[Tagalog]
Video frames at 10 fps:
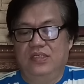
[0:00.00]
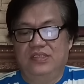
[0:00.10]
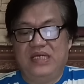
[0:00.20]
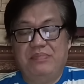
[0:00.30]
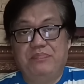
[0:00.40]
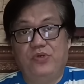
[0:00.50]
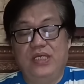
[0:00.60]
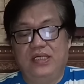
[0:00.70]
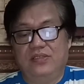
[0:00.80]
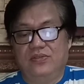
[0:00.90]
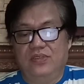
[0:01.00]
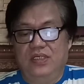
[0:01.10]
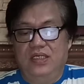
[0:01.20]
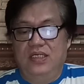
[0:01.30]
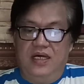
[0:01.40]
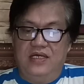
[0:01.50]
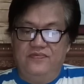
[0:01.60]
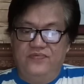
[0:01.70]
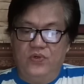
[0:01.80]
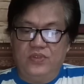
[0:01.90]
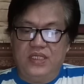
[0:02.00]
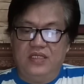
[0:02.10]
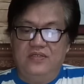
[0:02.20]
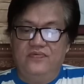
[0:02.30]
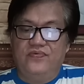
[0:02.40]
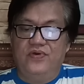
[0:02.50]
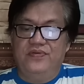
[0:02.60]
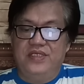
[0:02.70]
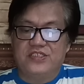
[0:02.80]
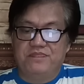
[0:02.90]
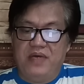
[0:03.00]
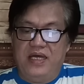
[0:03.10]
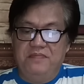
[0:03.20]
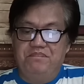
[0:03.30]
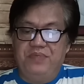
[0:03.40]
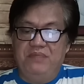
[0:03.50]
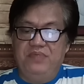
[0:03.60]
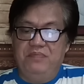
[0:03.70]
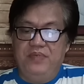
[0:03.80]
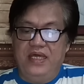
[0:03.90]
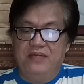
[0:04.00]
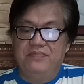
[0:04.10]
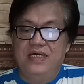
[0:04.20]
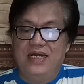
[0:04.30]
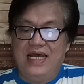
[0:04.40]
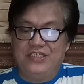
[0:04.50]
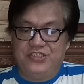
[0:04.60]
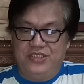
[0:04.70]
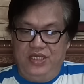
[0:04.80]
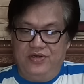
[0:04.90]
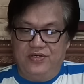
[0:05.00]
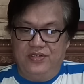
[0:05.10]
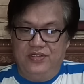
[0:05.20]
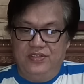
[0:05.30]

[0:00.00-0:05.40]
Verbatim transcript: Sabi po niya rito, I voted for this man PBBM last year